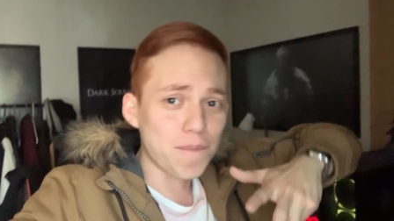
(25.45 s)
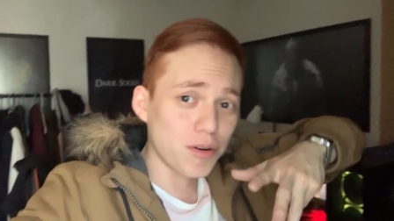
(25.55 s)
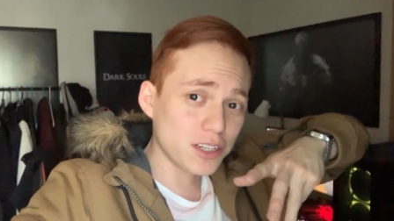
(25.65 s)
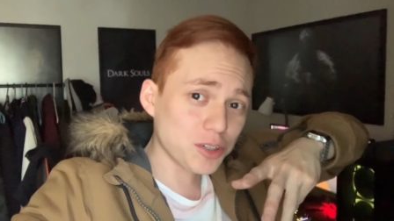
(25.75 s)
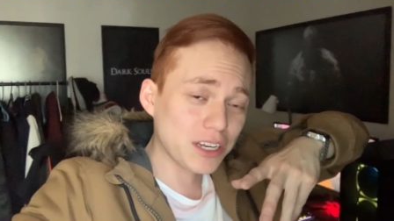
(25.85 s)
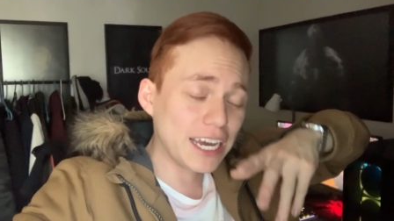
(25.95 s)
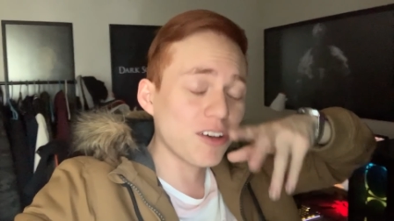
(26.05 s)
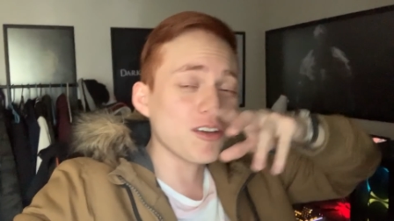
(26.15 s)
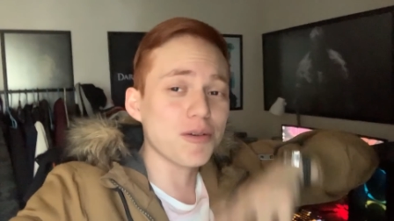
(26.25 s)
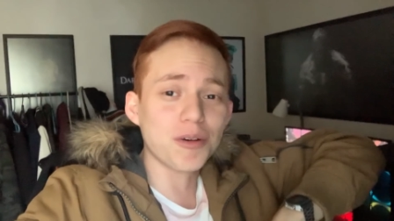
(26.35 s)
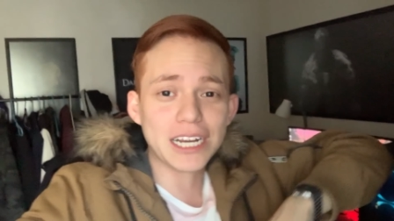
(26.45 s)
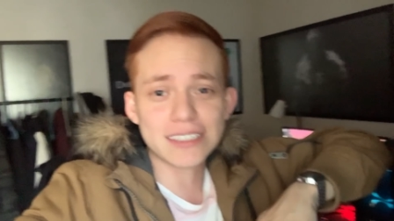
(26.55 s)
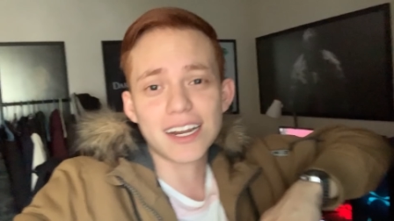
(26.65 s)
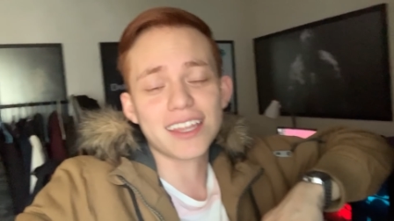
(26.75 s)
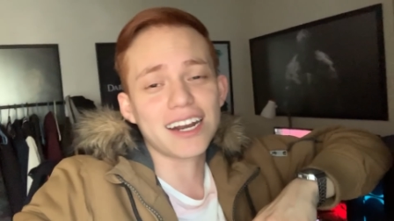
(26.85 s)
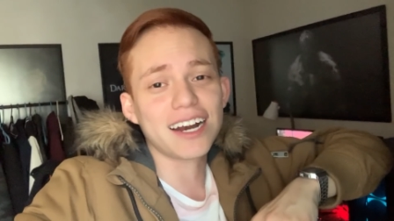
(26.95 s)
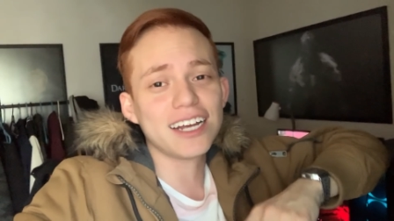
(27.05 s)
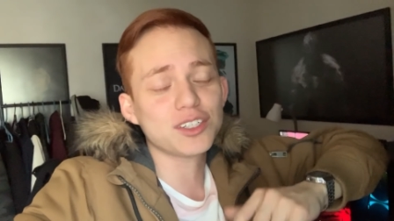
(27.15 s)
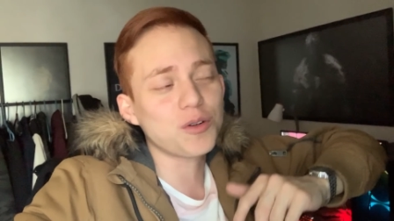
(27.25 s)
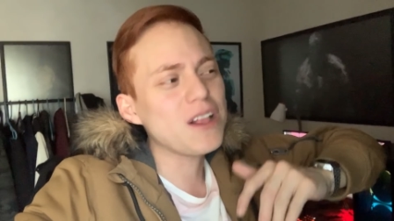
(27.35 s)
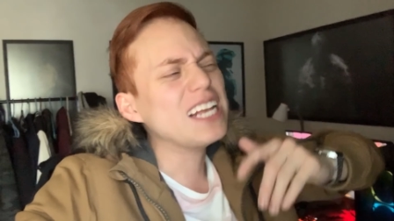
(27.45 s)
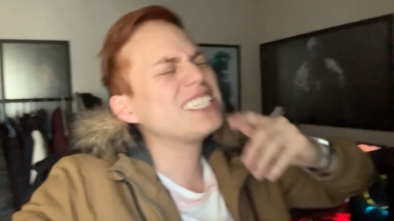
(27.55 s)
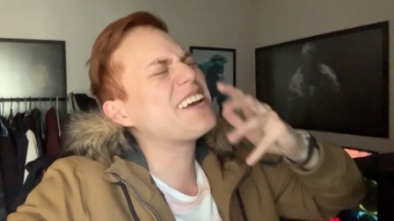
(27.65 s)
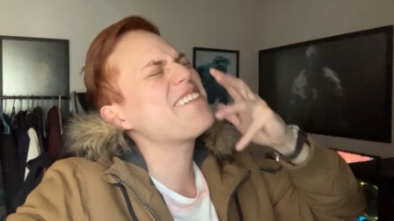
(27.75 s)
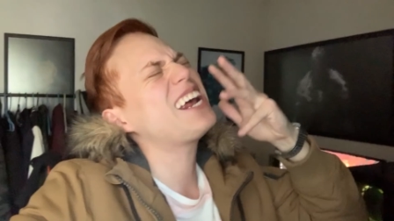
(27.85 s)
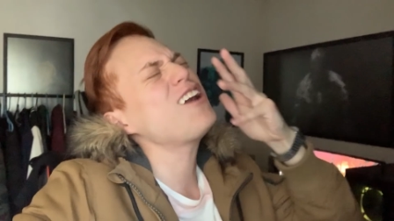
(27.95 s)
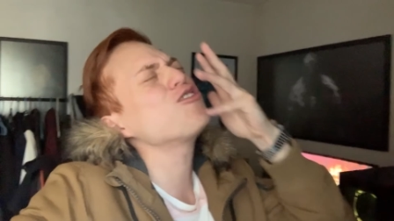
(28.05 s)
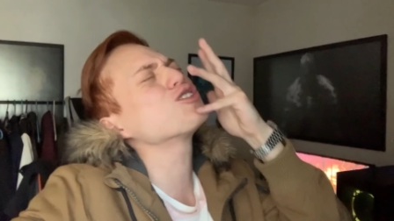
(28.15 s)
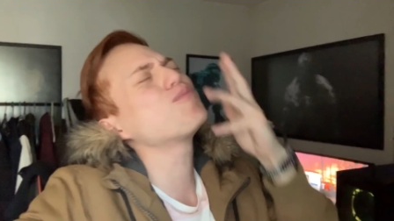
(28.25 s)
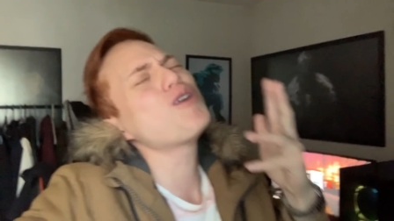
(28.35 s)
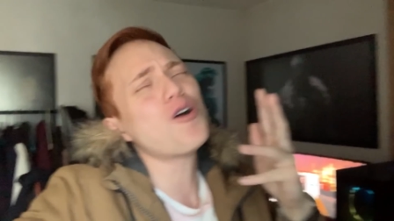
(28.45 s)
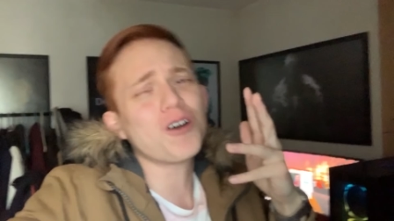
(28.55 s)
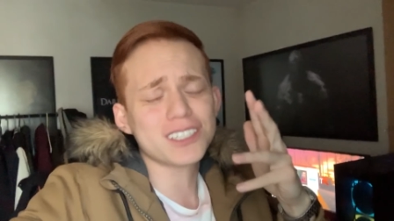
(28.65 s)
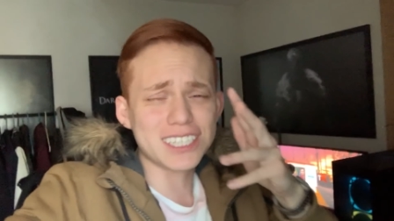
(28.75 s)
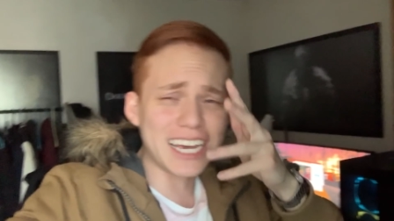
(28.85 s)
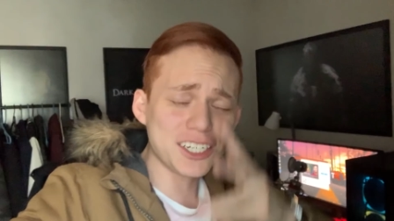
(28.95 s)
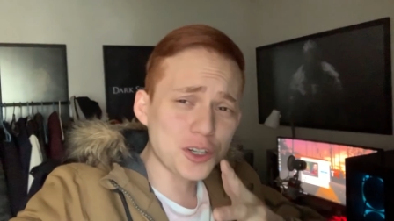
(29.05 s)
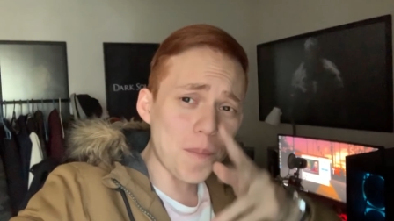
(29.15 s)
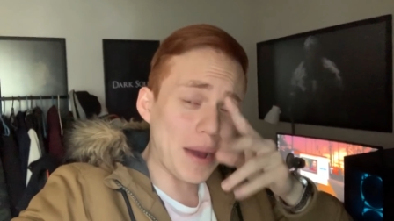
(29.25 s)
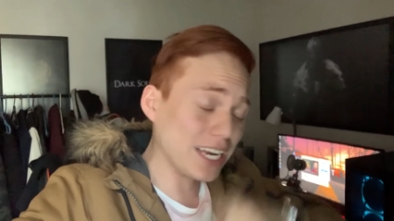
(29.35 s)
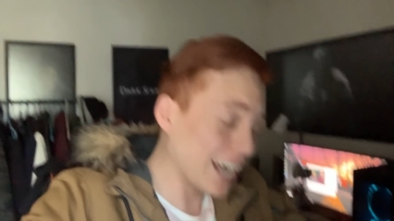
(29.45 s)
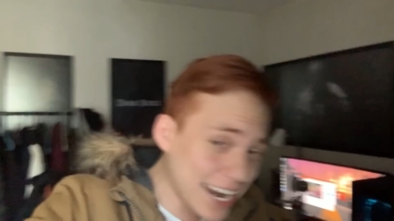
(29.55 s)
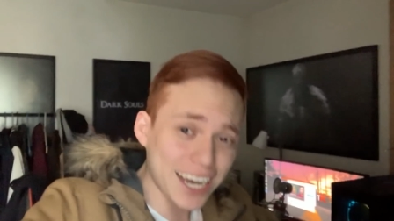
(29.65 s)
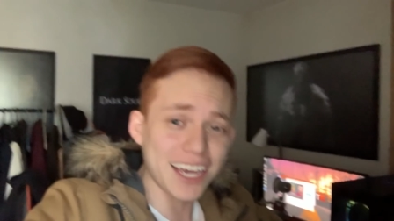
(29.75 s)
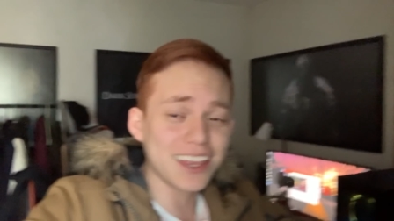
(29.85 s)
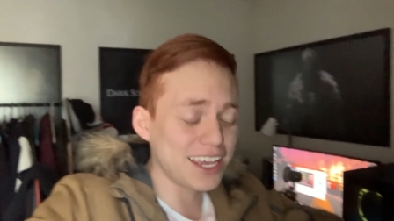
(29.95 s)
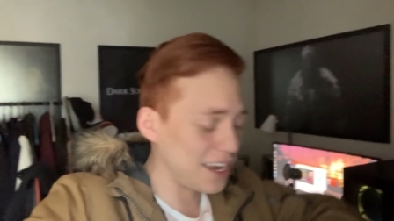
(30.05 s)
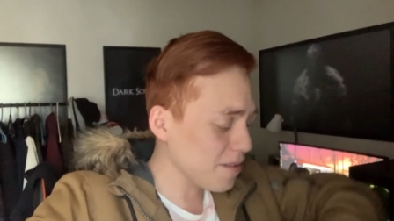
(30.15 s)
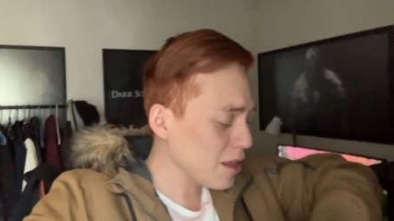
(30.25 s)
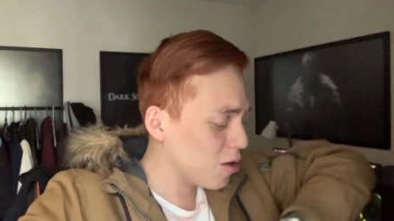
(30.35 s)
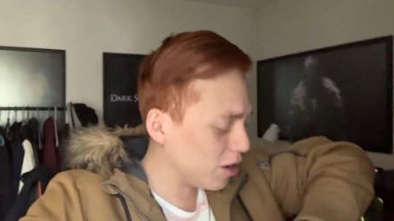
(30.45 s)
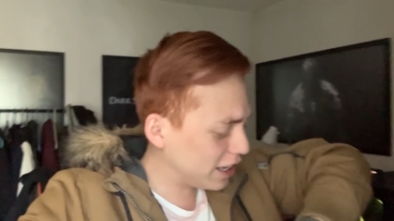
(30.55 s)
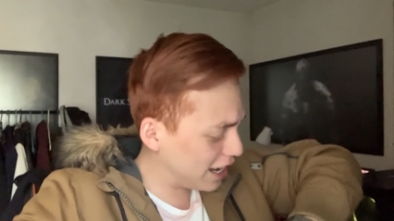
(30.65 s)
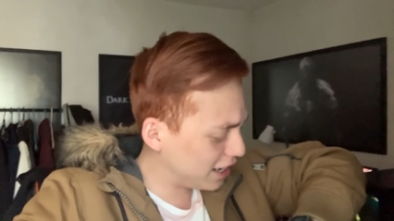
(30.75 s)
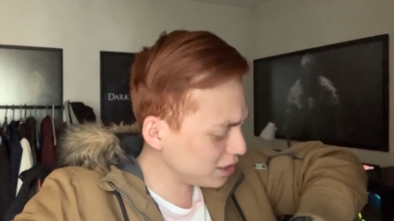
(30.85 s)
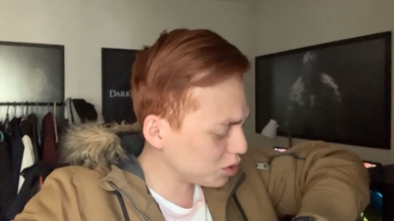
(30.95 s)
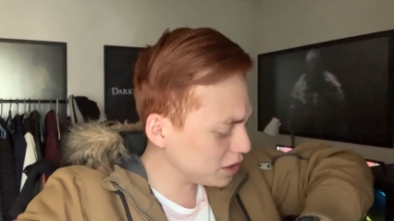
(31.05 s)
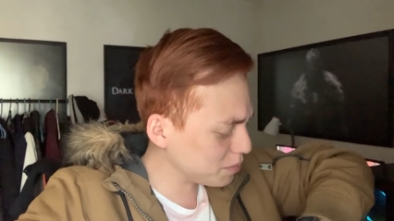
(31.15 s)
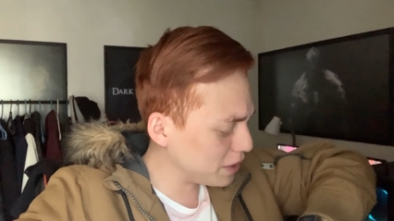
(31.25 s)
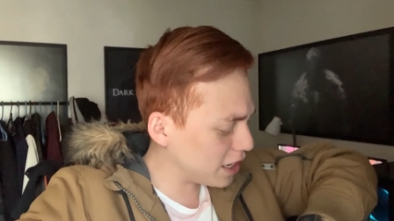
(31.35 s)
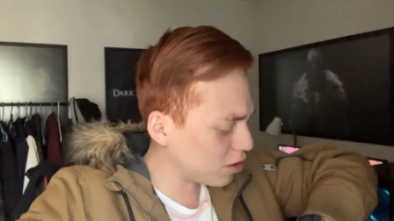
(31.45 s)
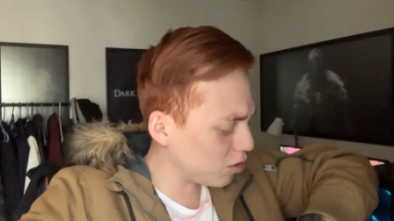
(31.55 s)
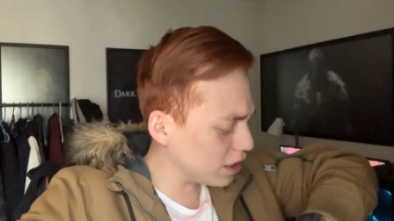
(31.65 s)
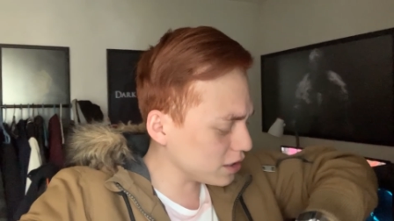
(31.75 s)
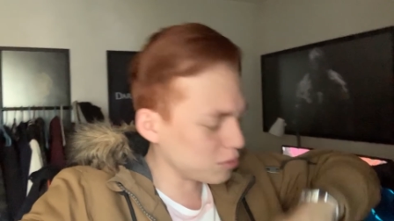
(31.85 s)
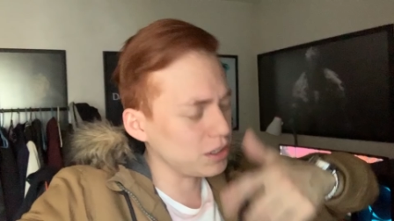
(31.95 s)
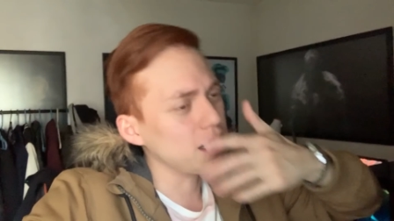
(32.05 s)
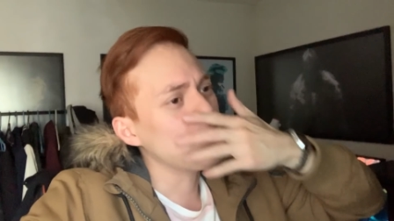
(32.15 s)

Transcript: Por eso quiero de nuevo ya estar de regreso. Se vienen los vlogs. De hecho, mañana, gente. Hoy que es, hoy es miércoles, güey.